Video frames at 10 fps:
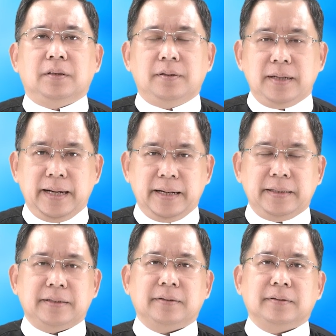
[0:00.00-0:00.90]
Thứ
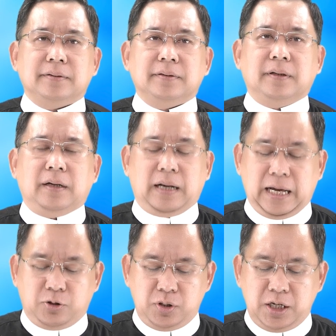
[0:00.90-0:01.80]
hai là
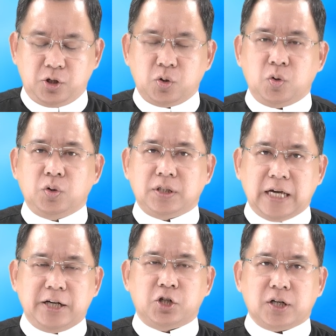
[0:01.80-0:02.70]
Chúa Giêsu
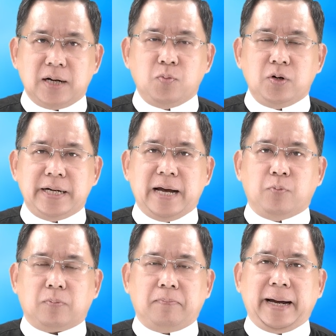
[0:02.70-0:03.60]
dạy cho các môn đệ
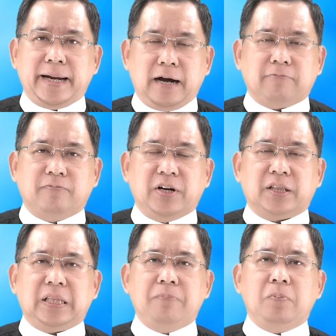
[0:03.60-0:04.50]
một bài học về
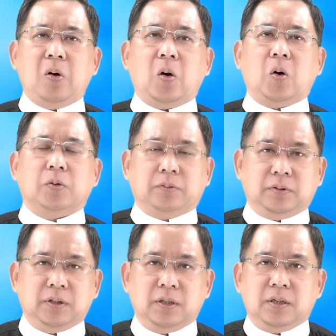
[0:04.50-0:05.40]
tâm
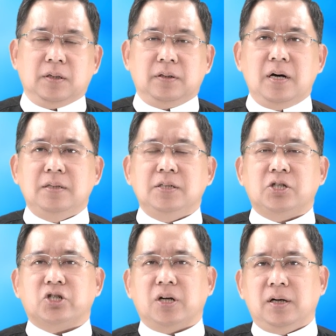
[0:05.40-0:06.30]
hồn đơn
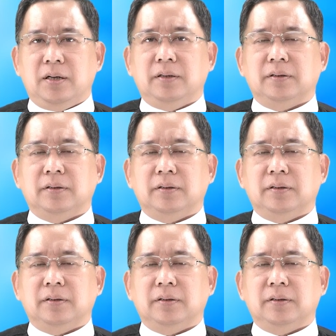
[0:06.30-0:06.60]
sơ